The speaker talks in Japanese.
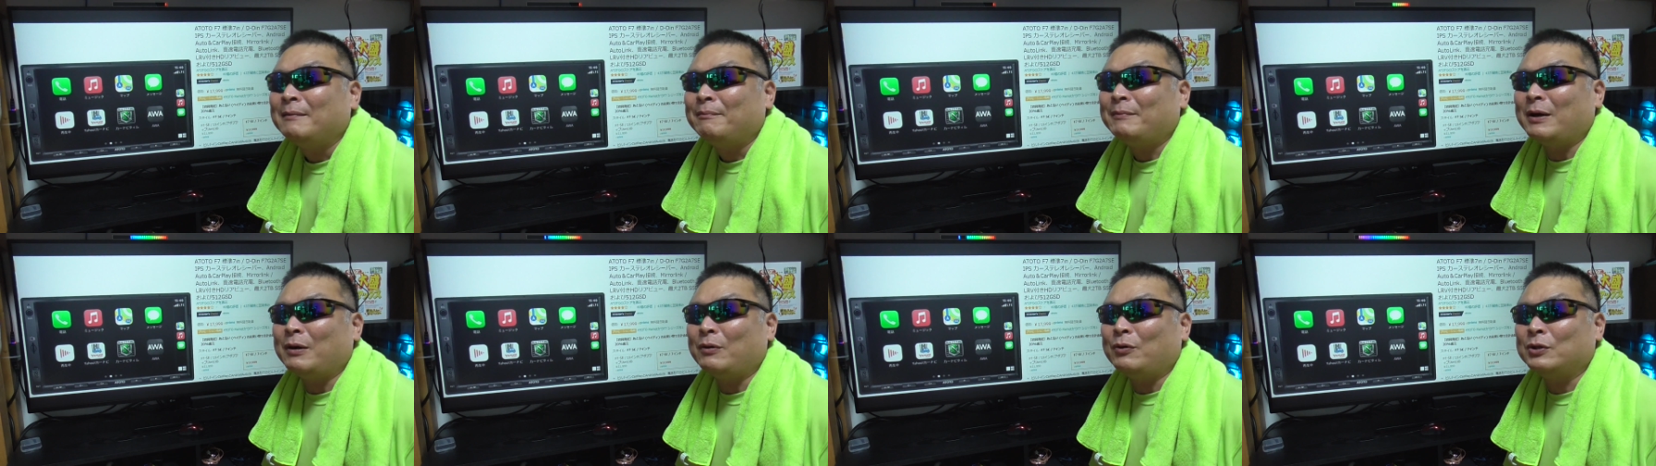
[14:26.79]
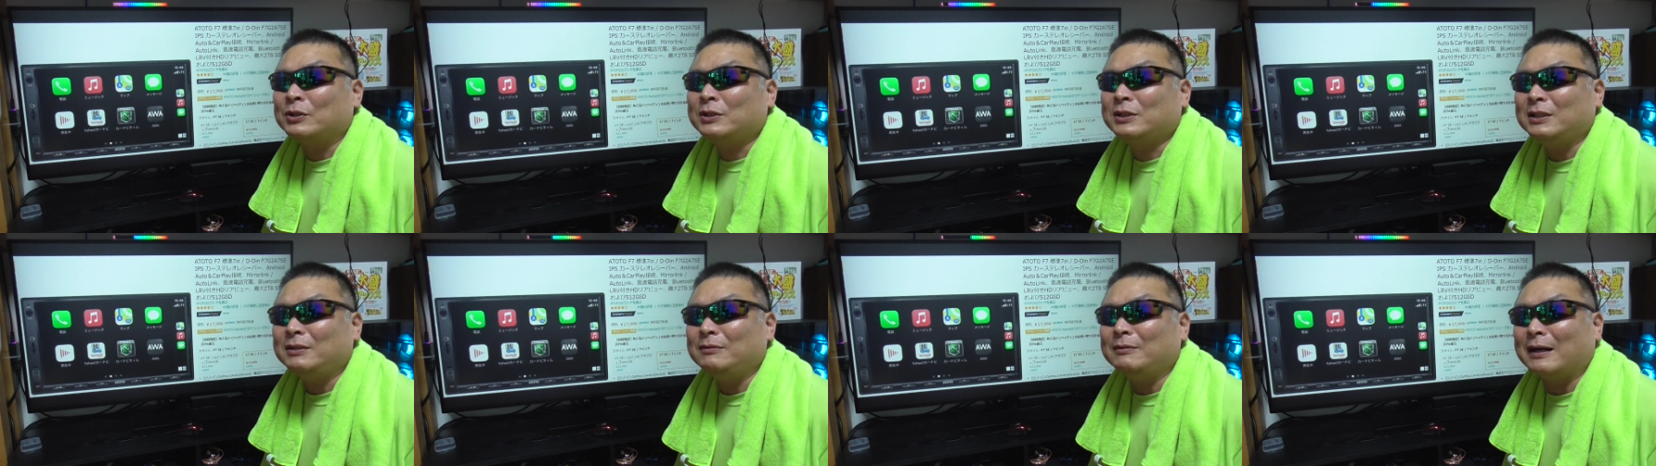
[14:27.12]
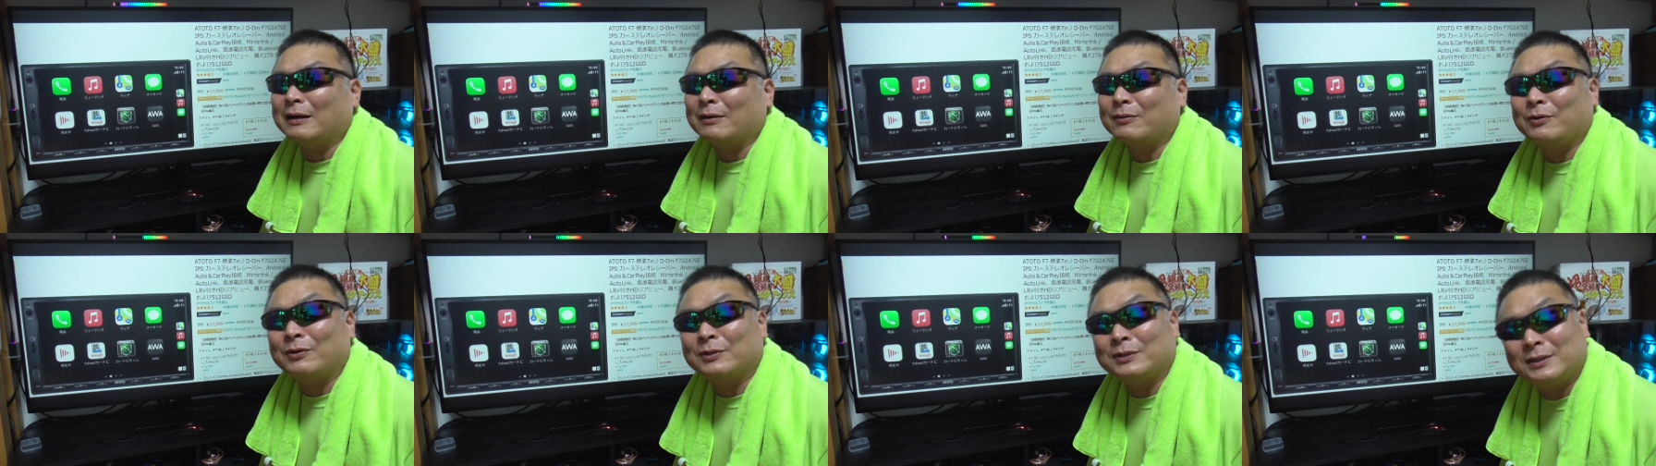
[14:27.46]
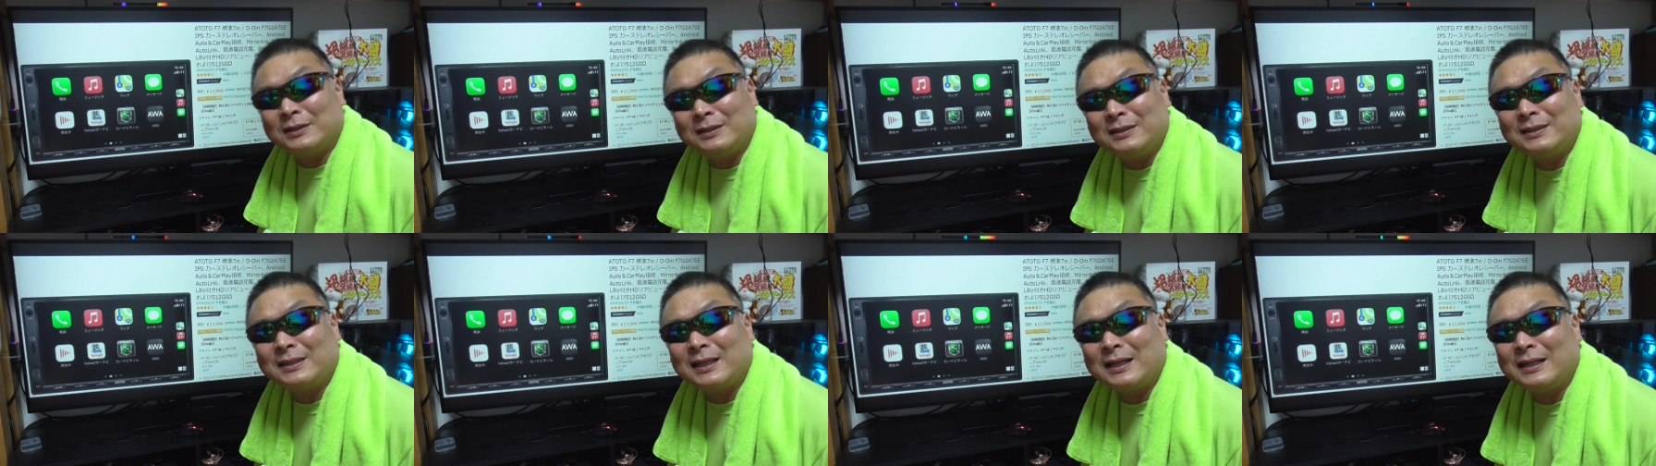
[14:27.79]
まあ、おじいは個
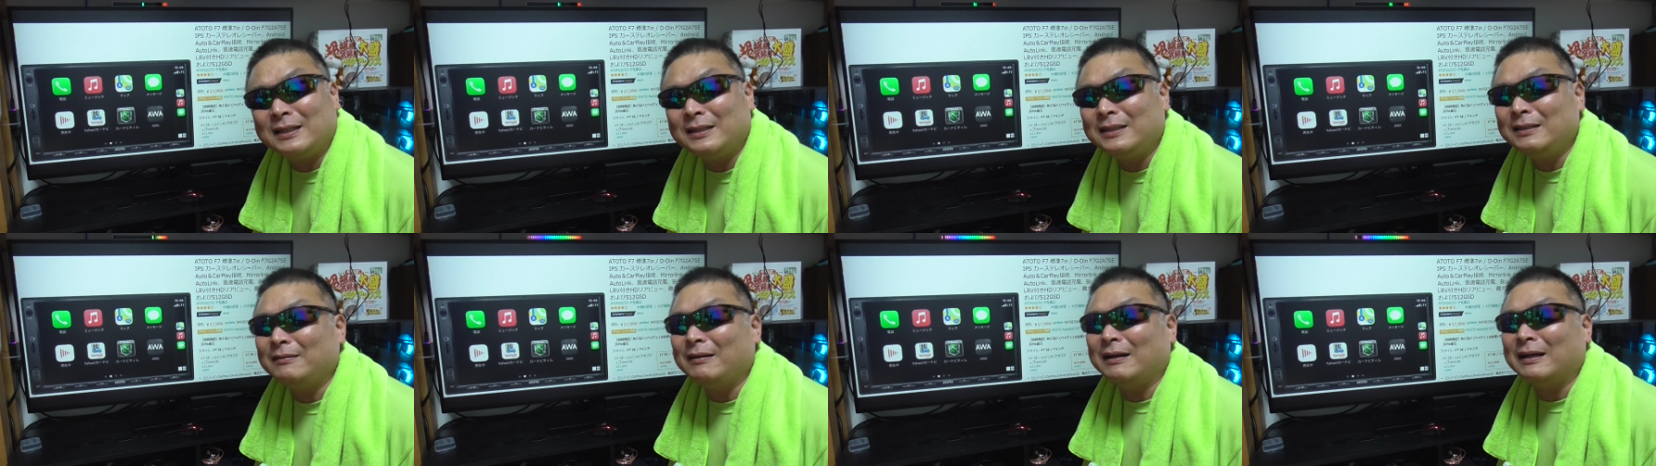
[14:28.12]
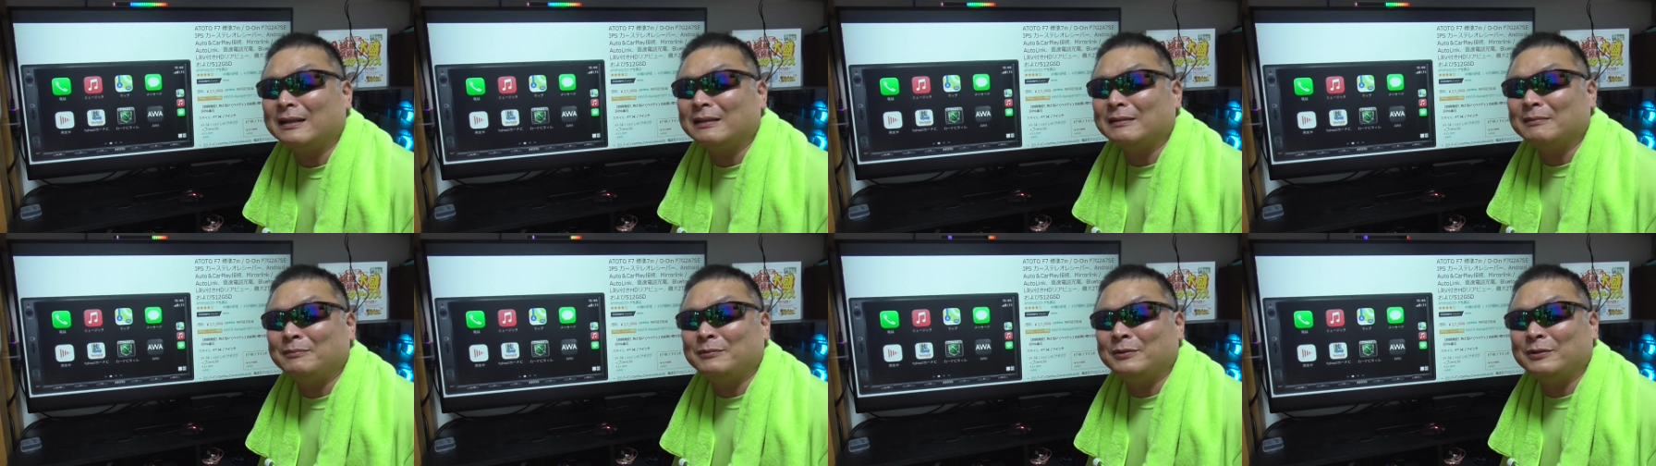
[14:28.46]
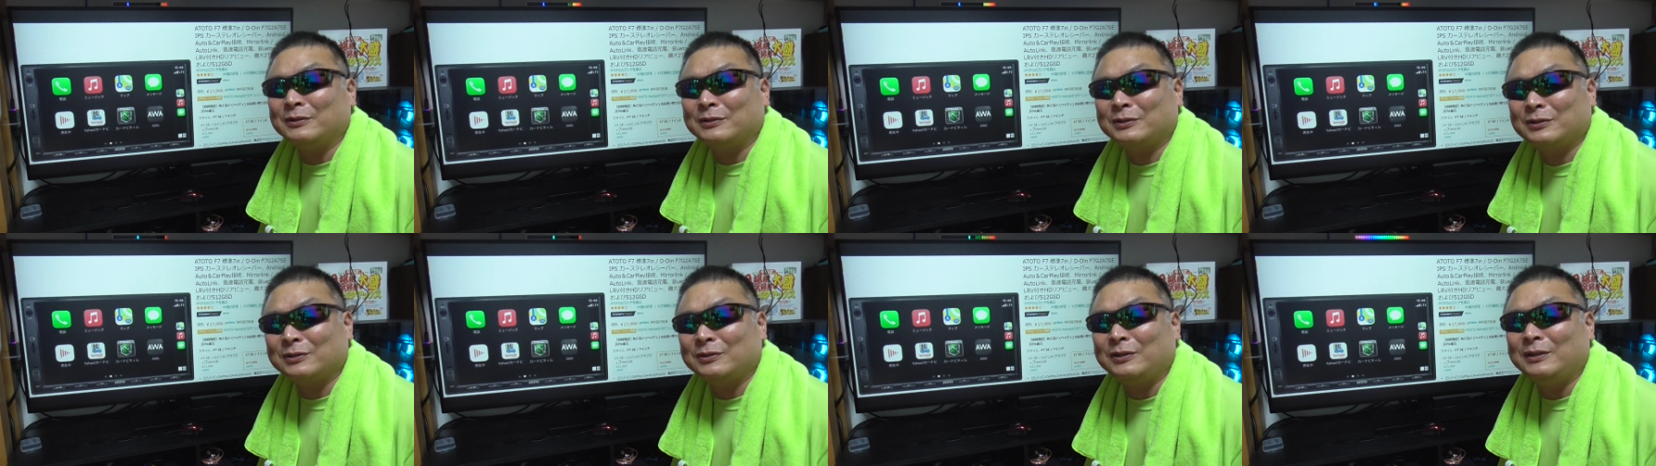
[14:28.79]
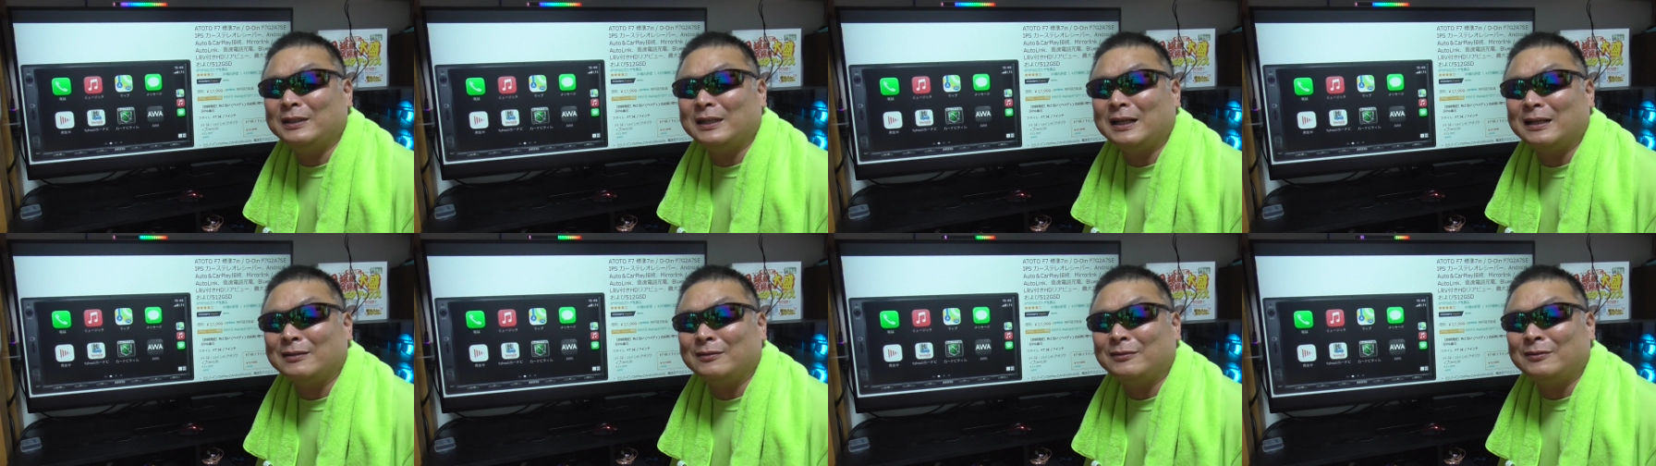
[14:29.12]
人的にはものすご
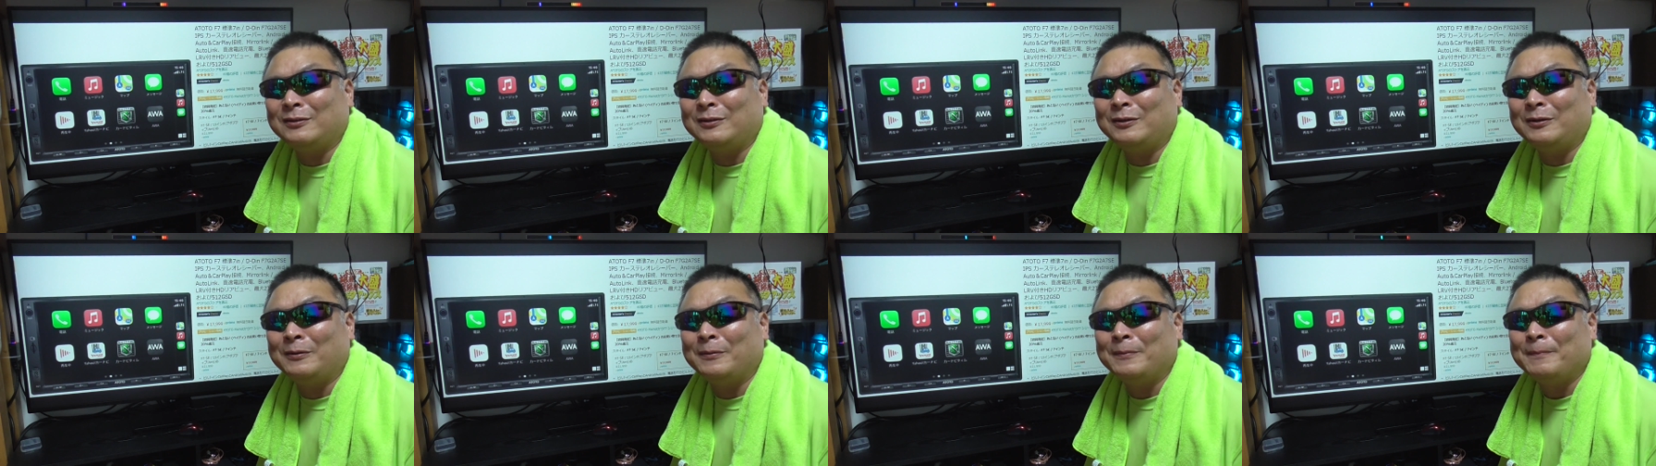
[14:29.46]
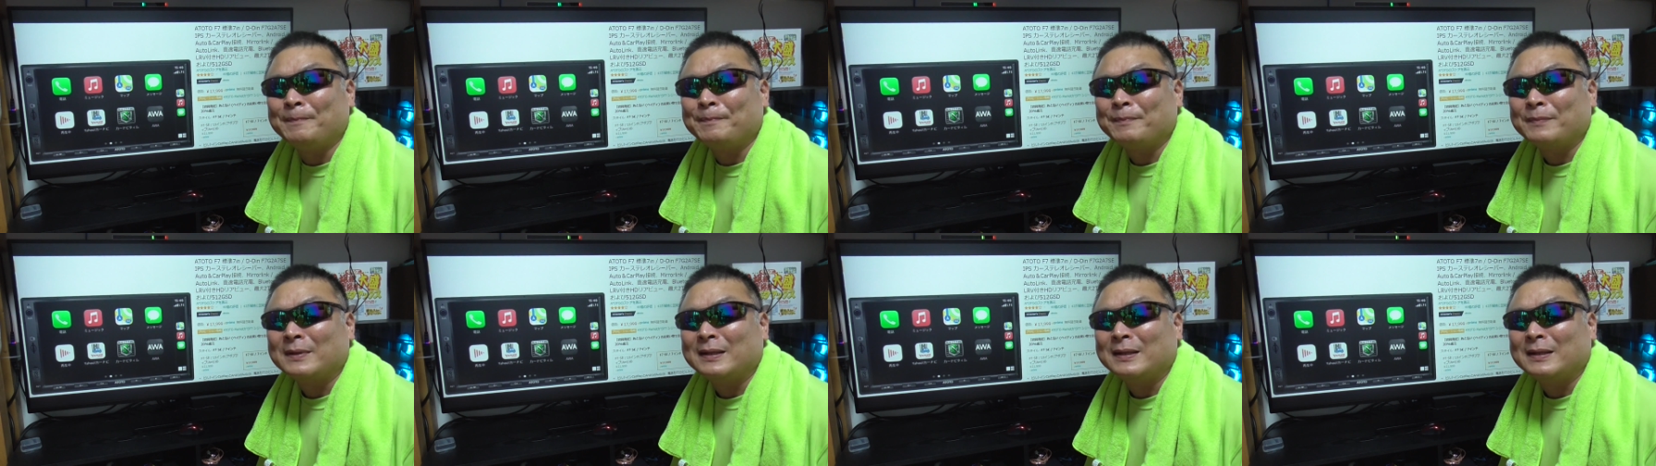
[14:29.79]
いあの